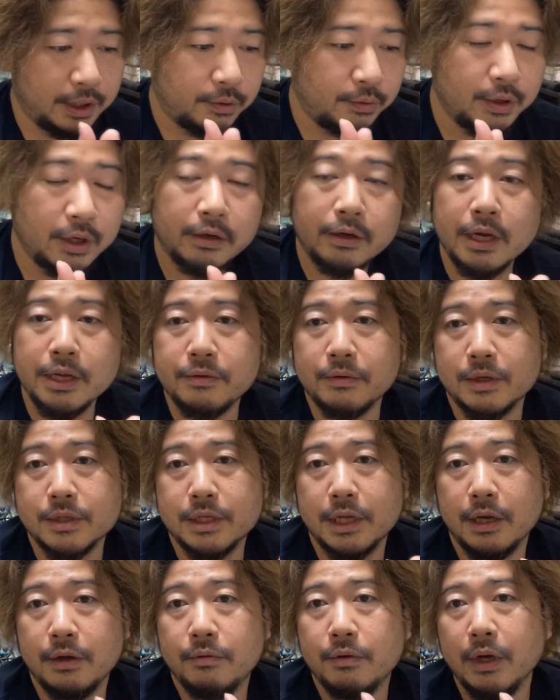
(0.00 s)
500円とか
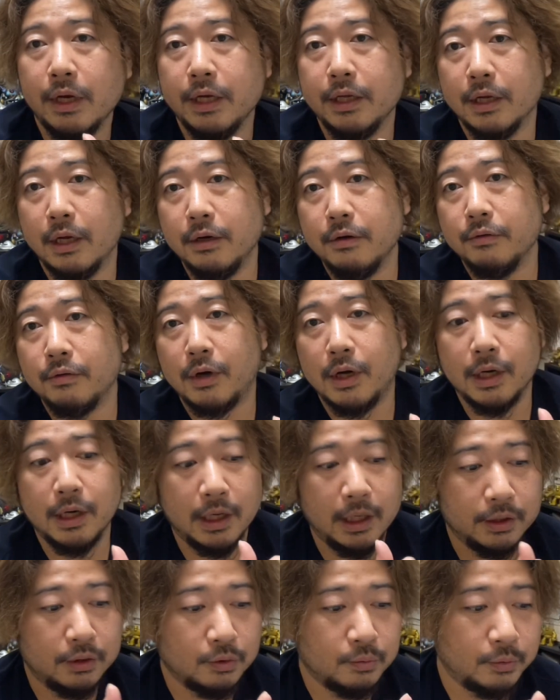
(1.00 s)
1000円ぐらいになるのか
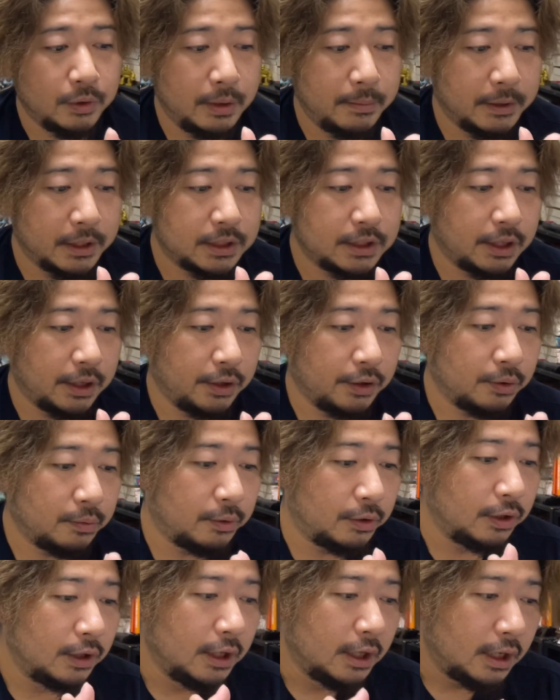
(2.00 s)
なと思いますけれど
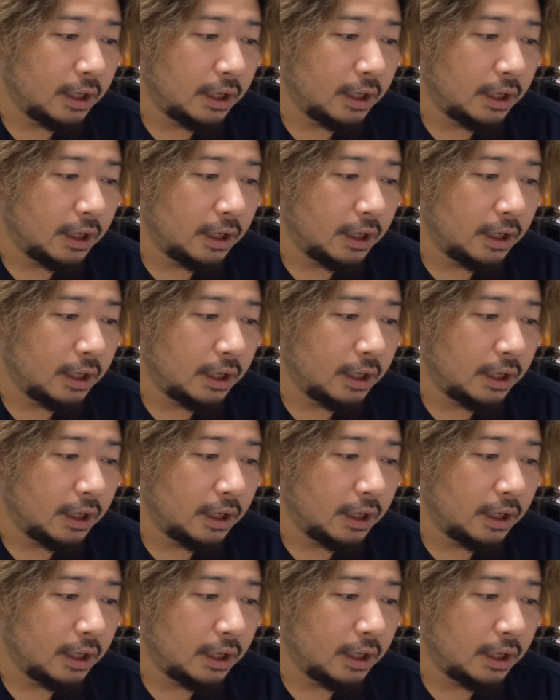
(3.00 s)
も、